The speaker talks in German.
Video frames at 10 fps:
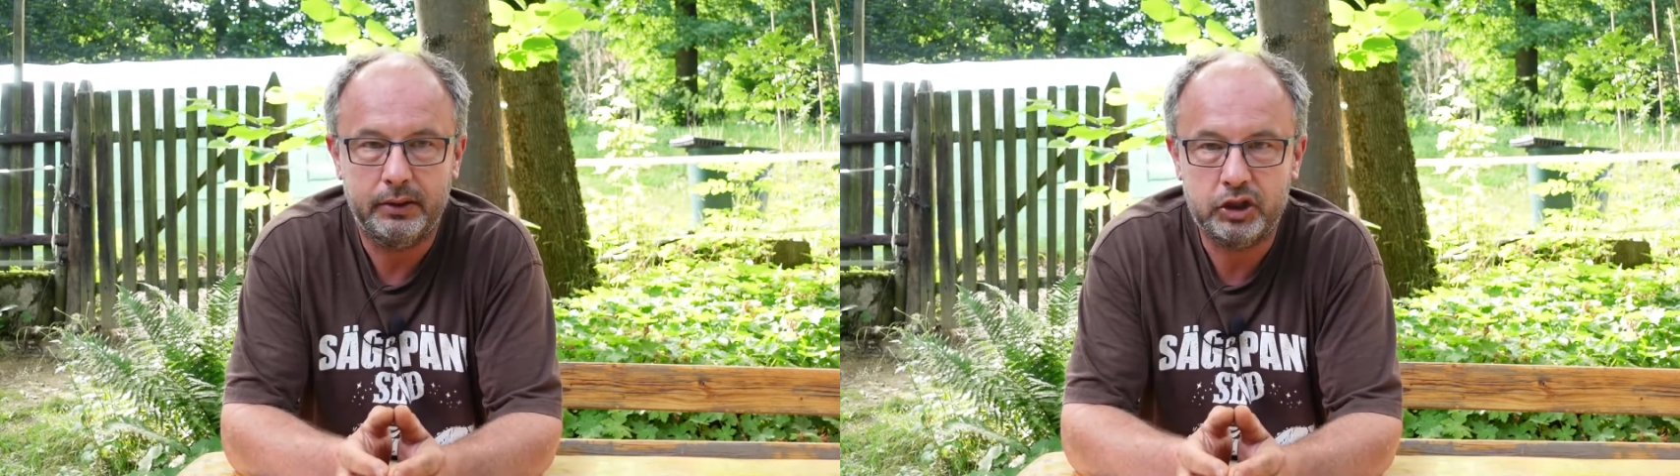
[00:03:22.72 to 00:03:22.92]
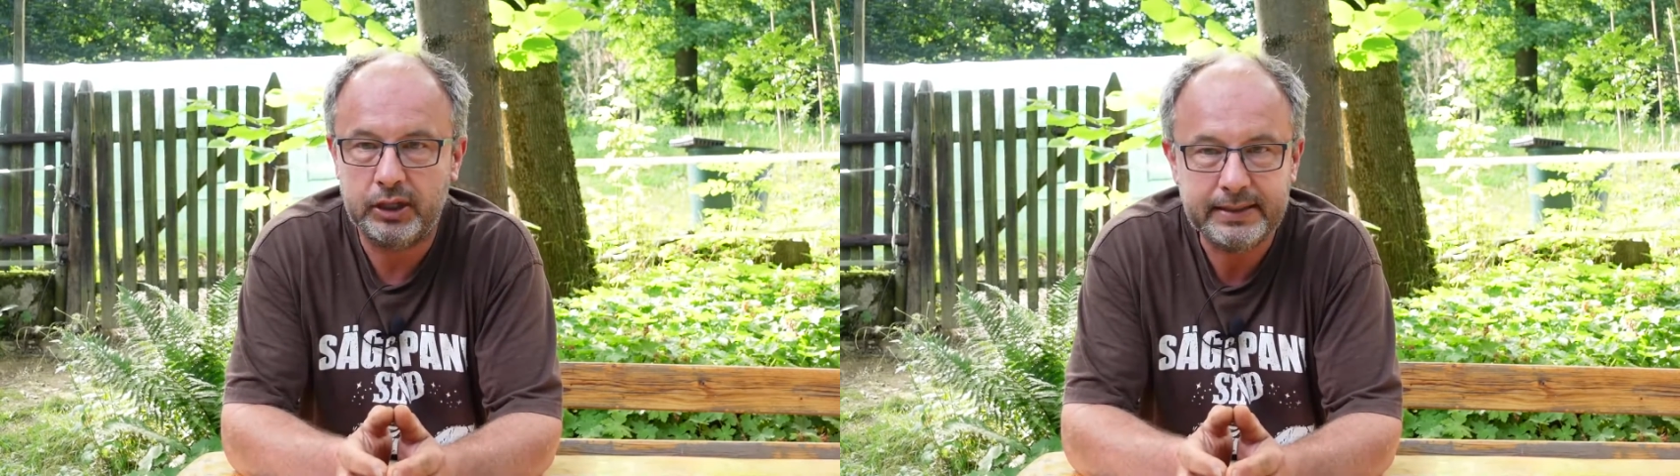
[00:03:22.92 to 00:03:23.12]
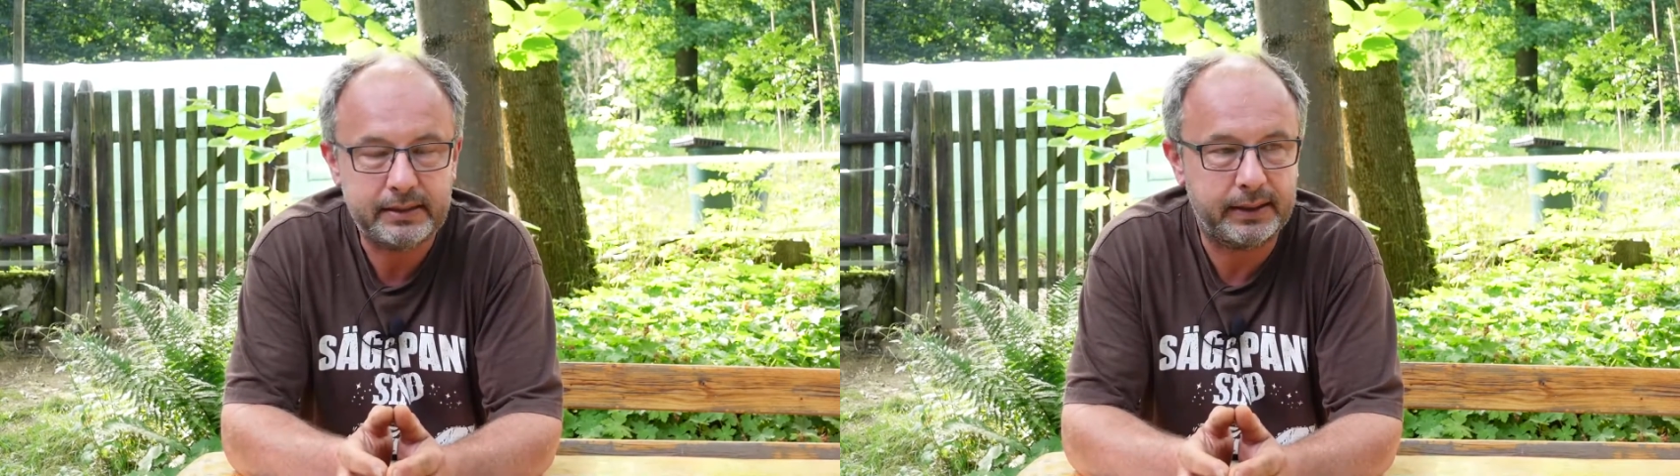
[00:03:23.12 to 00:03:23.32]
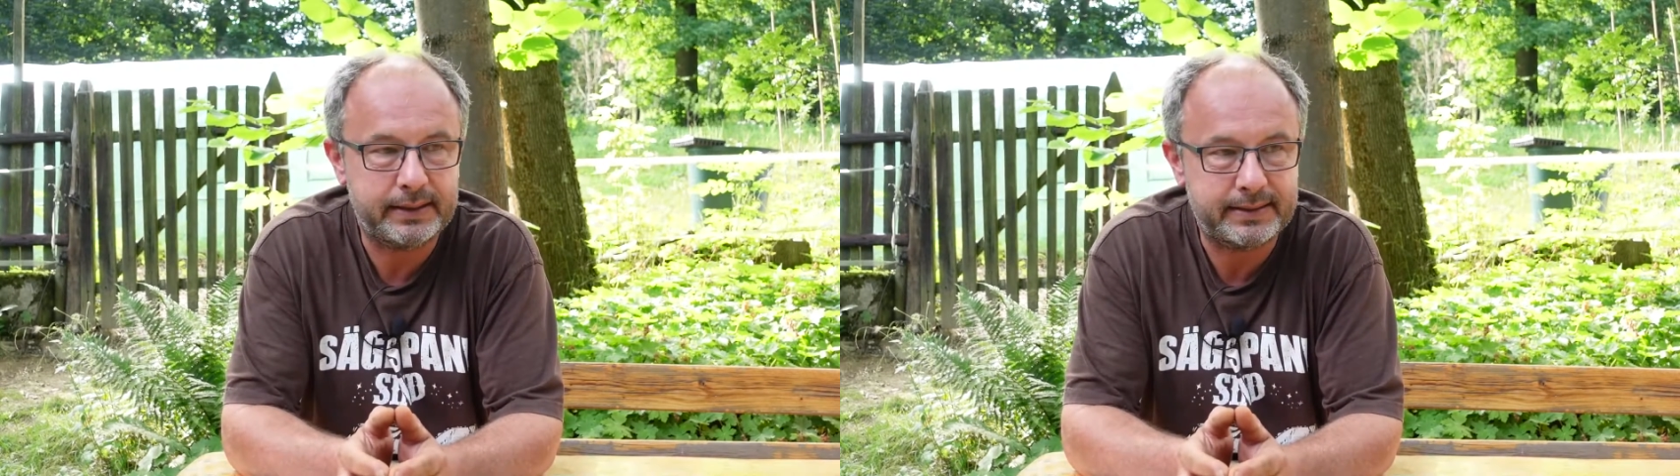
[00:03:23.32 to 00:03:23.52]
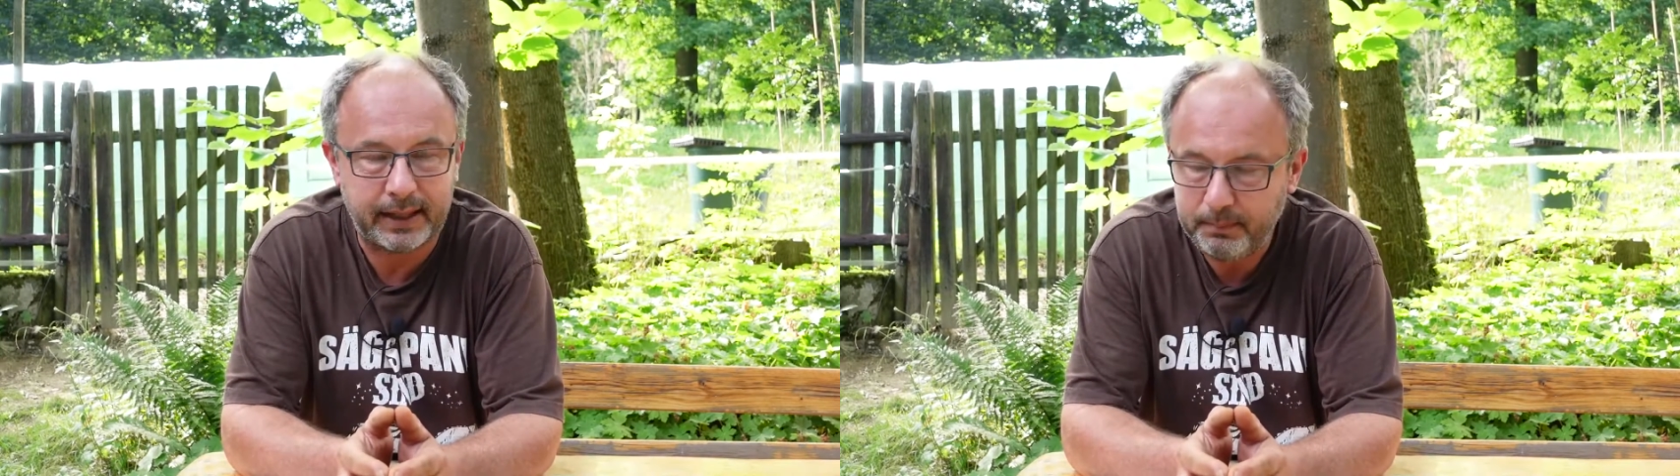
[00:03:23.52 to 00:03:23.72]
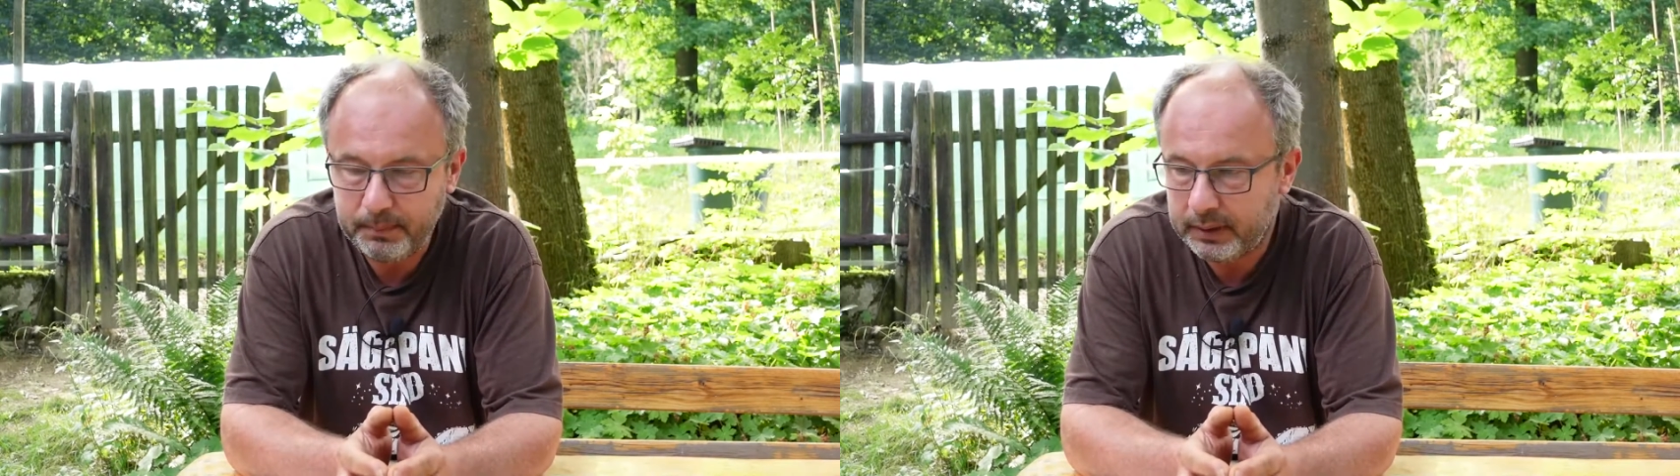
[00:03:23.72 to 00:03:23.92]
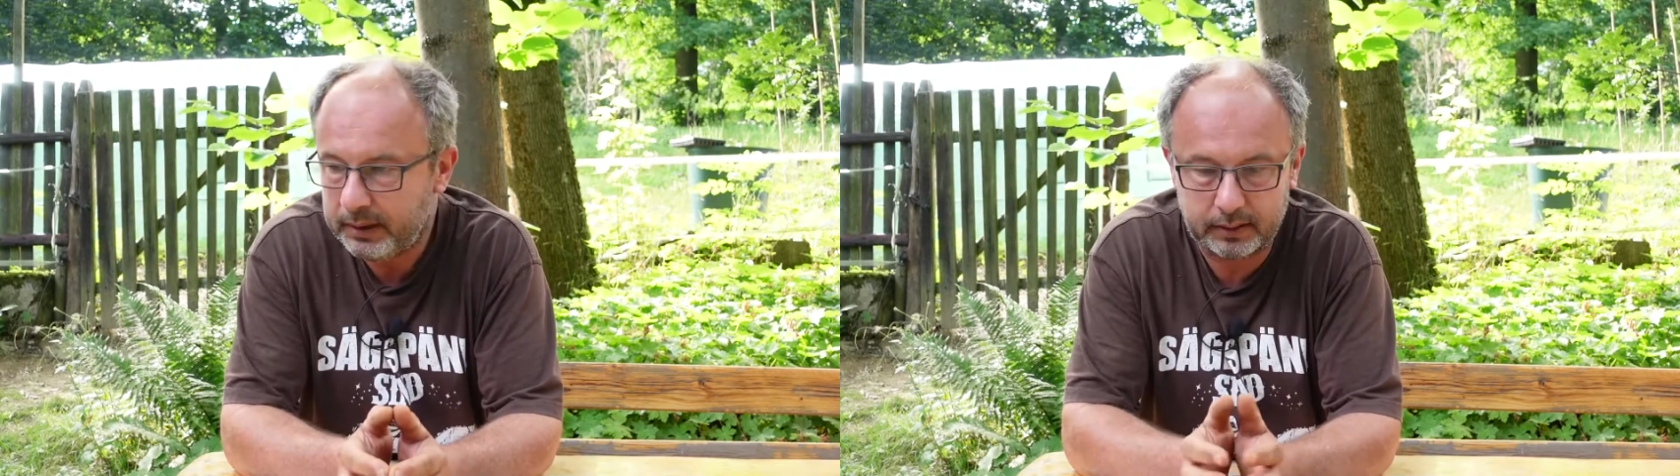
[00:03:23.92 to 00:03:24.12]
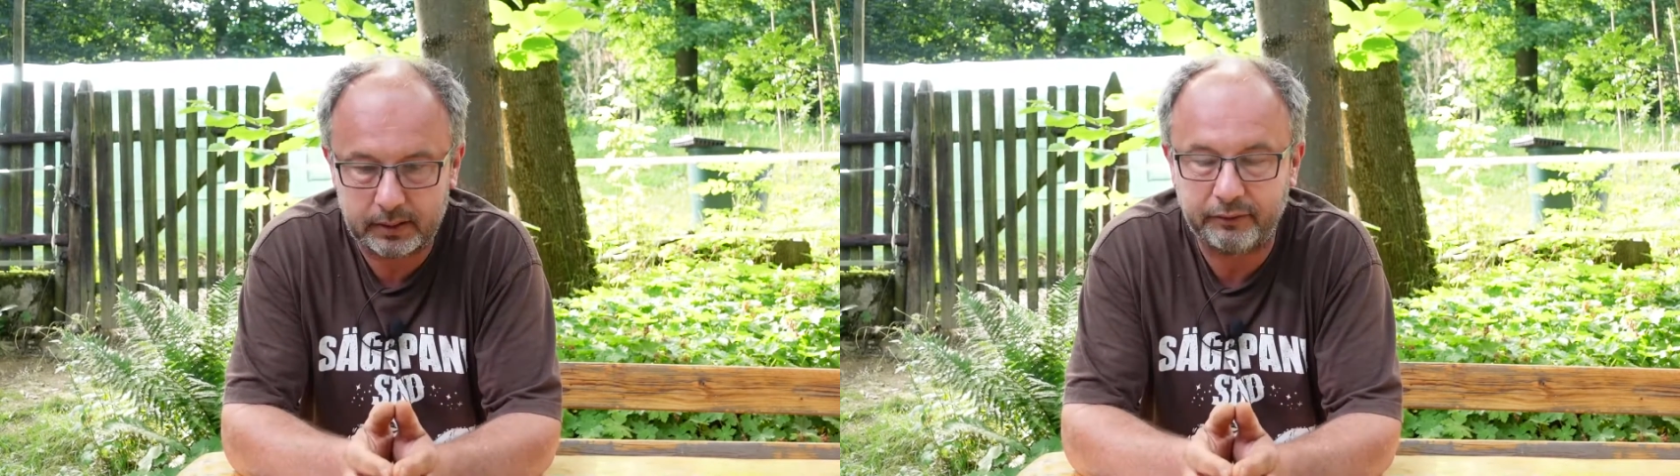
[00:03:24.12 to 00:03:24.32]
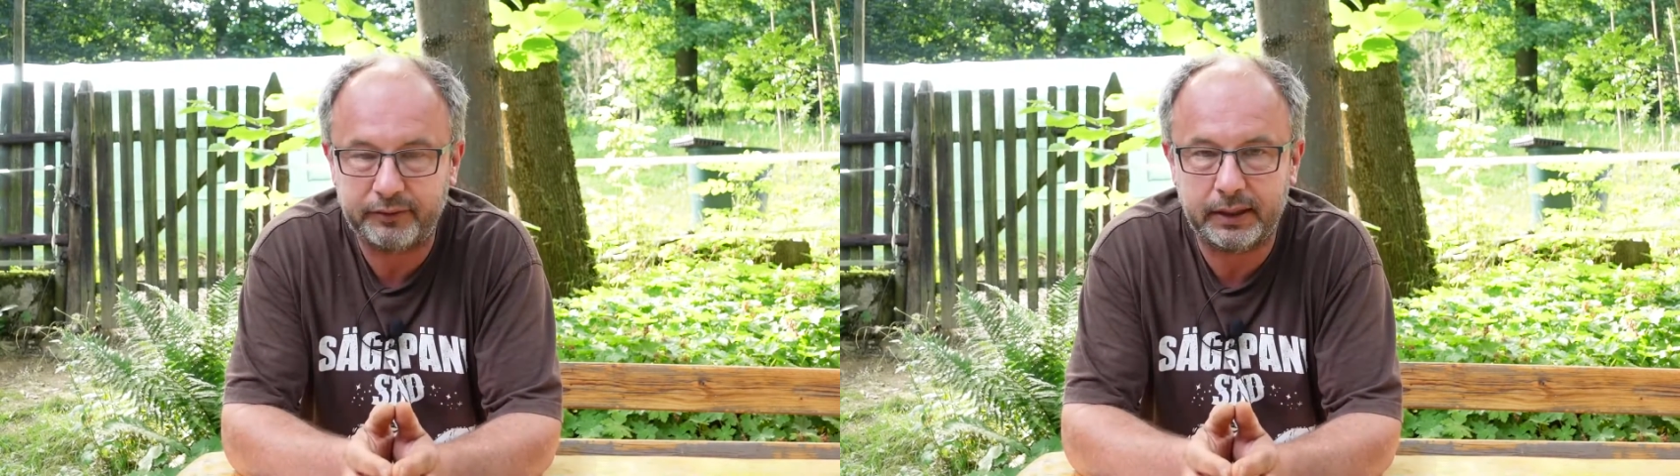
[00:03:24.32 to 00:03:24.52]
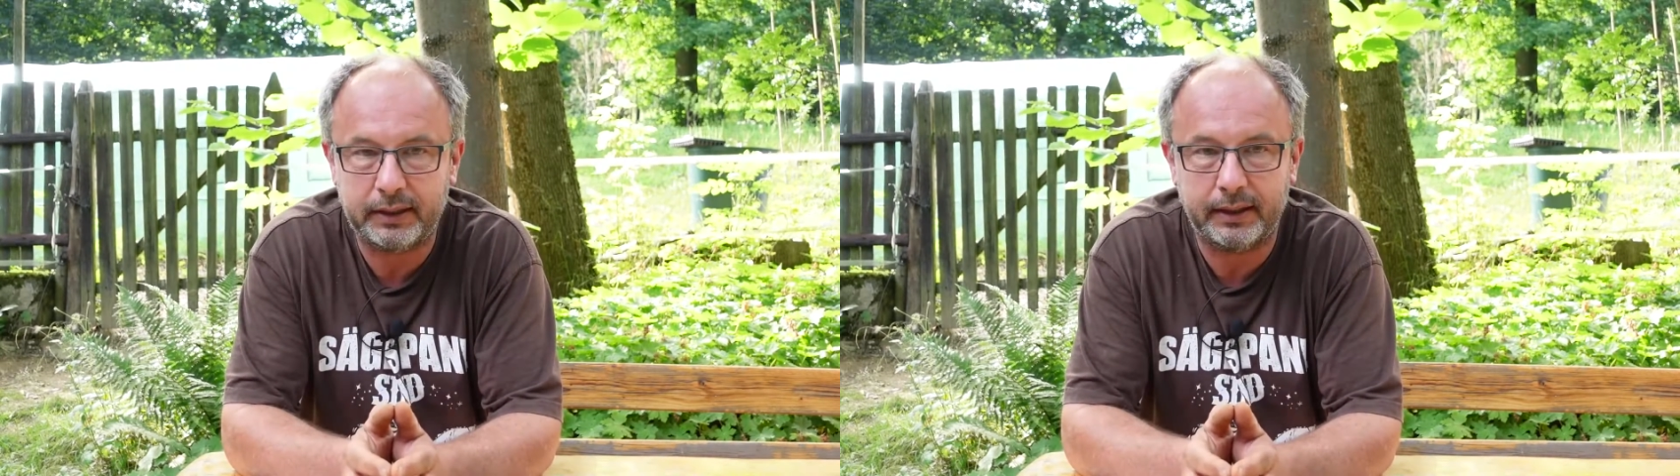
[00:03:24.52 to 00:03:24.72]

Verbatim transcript: schließt euch zusammen, kauft euch